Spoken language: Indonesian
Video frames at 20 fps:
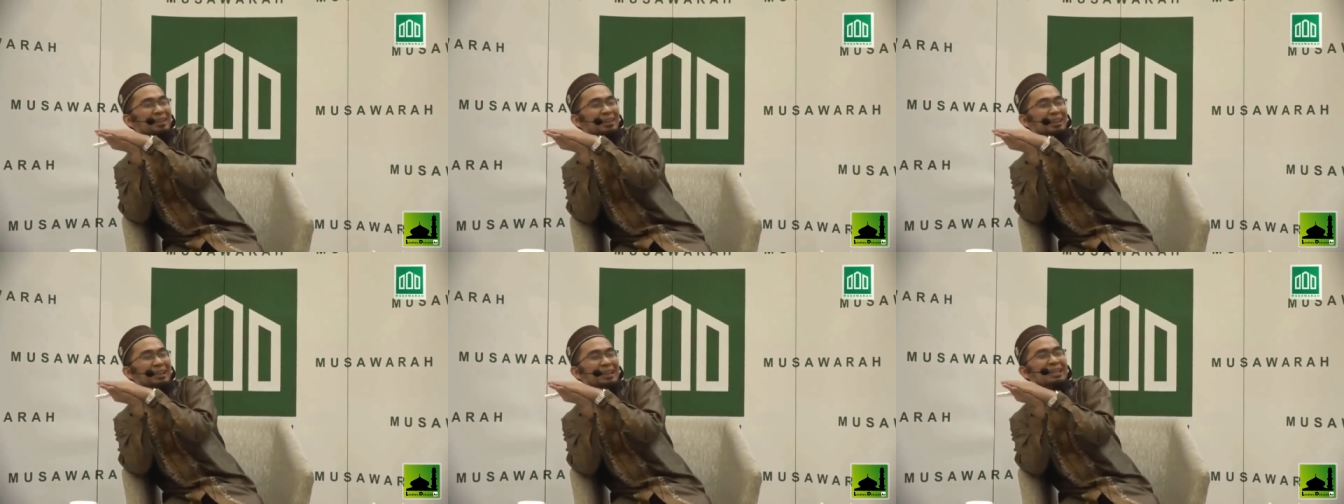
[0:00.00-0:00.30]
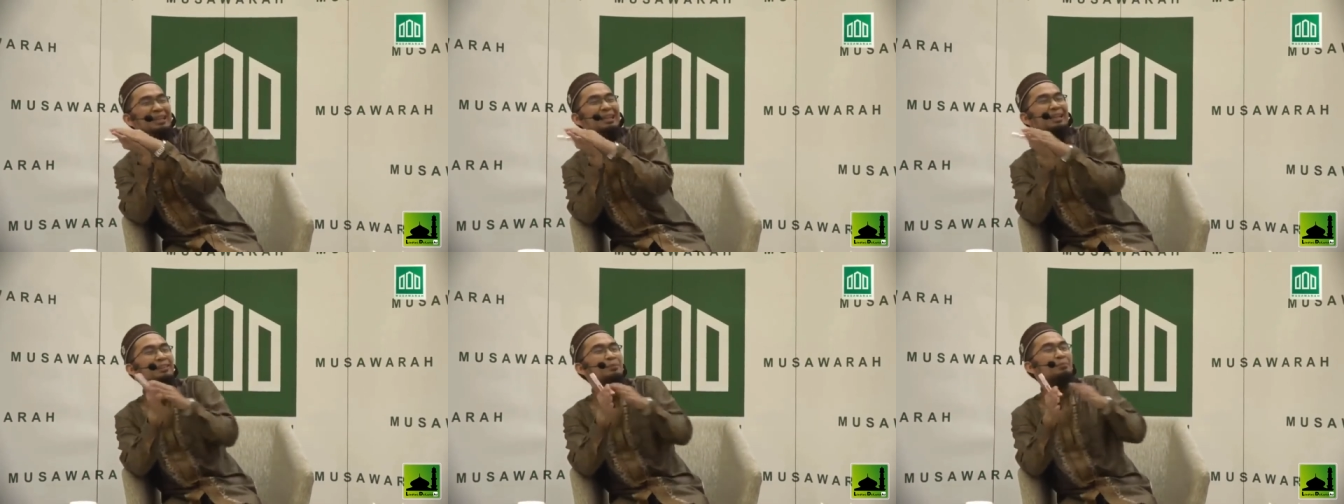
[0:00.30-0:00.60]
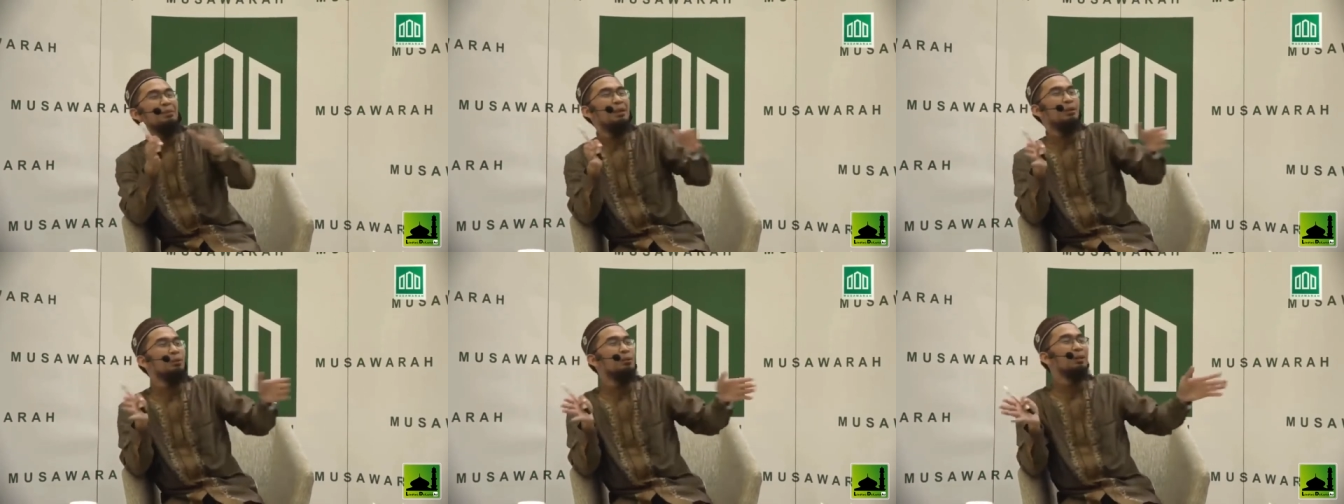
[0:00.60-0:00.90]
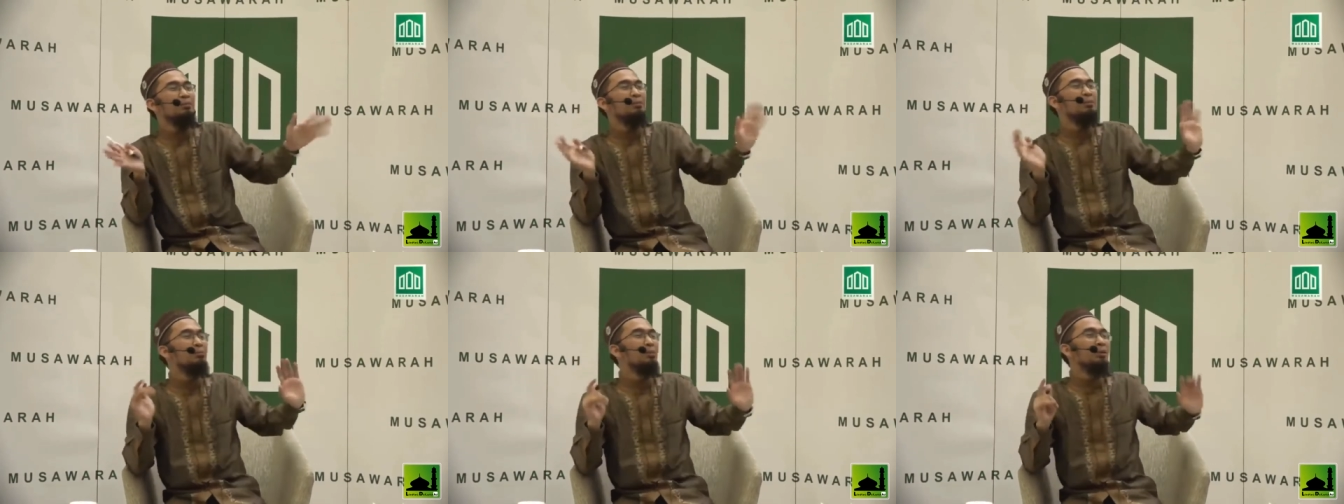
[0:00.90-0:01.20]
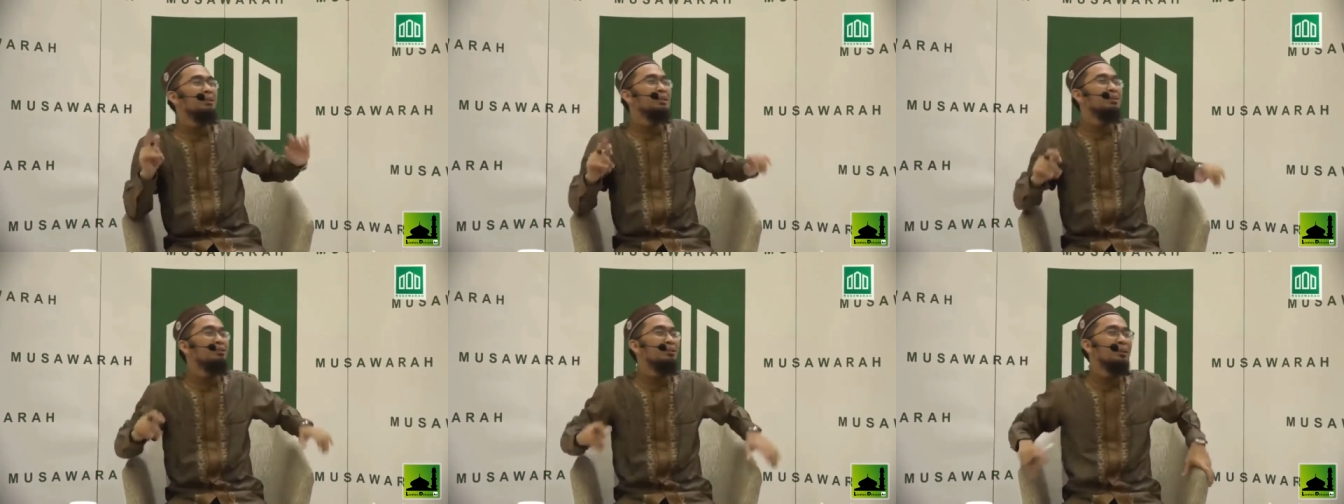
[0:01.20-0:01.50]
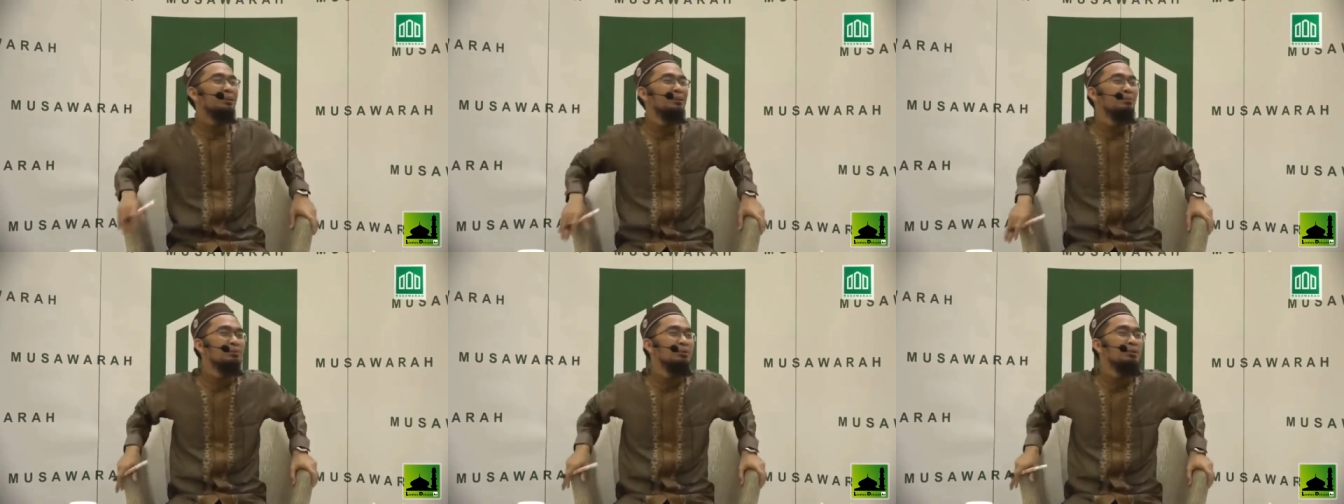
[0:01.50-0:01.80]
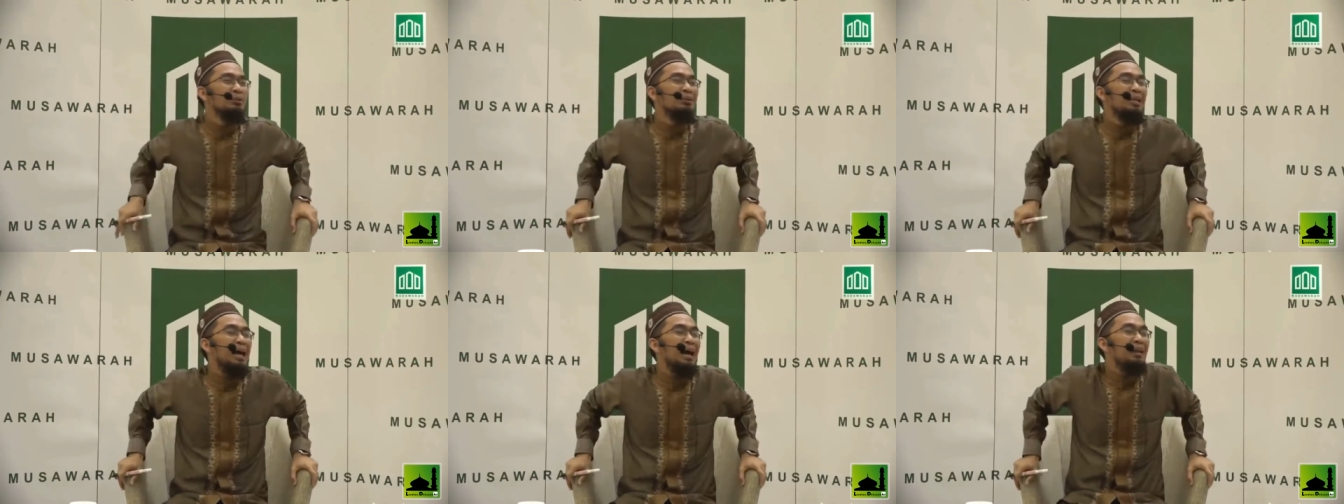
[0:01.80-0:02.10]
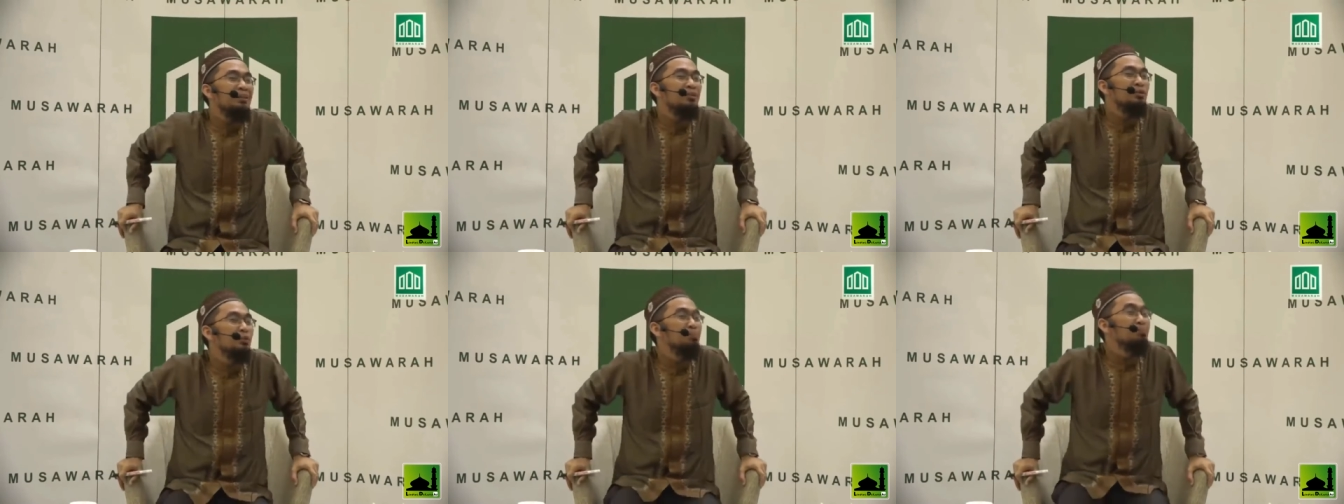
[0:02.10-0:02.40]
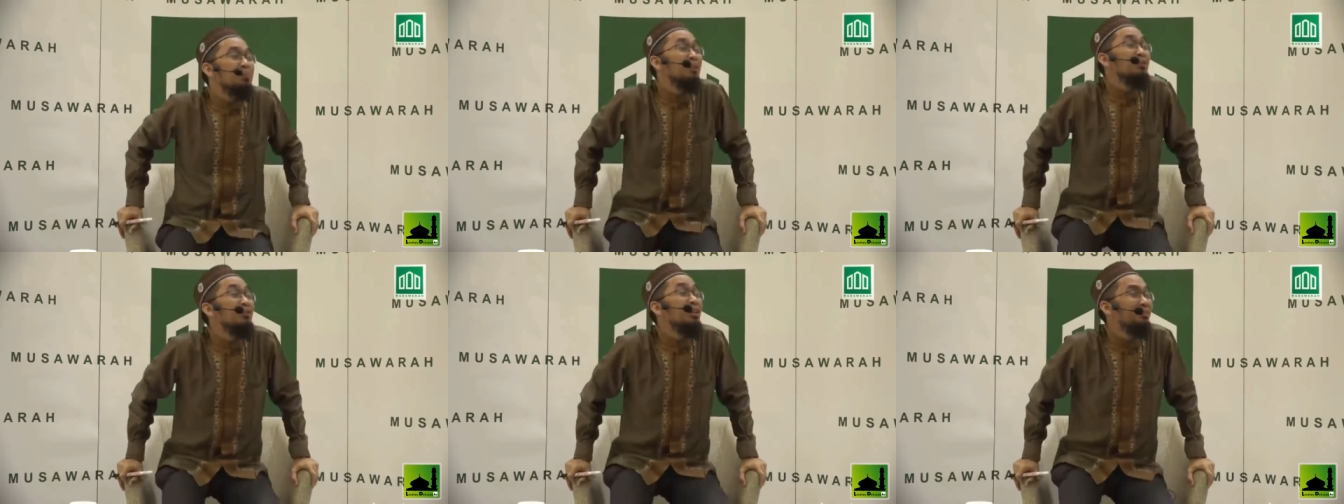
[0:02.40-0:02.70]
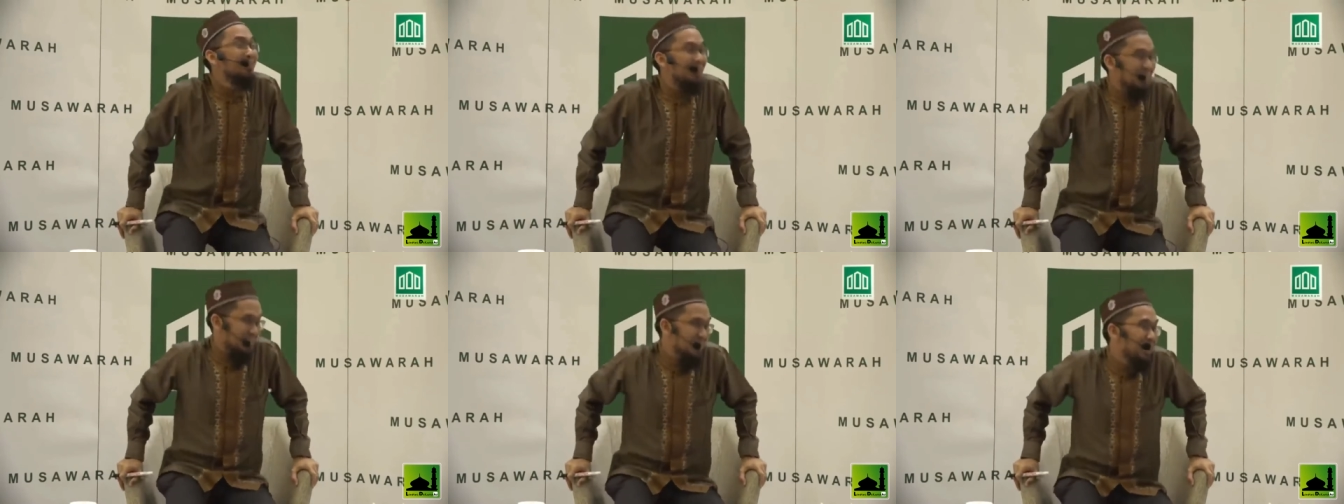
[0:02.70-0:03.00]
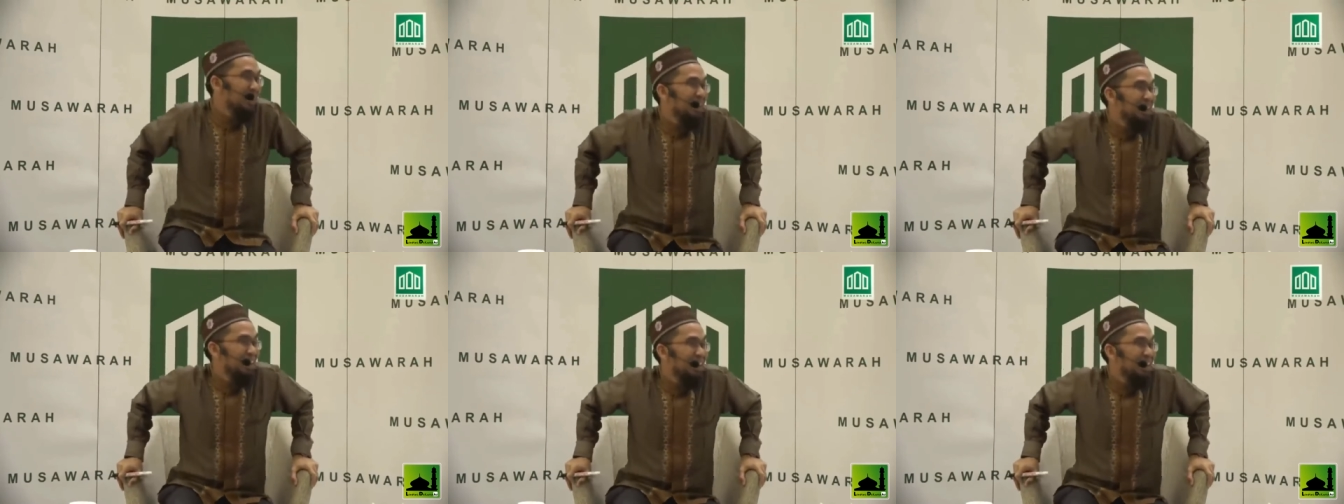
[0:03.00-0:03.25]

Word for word: Ini kata para ulama, boleh sholat tahajud berjamaah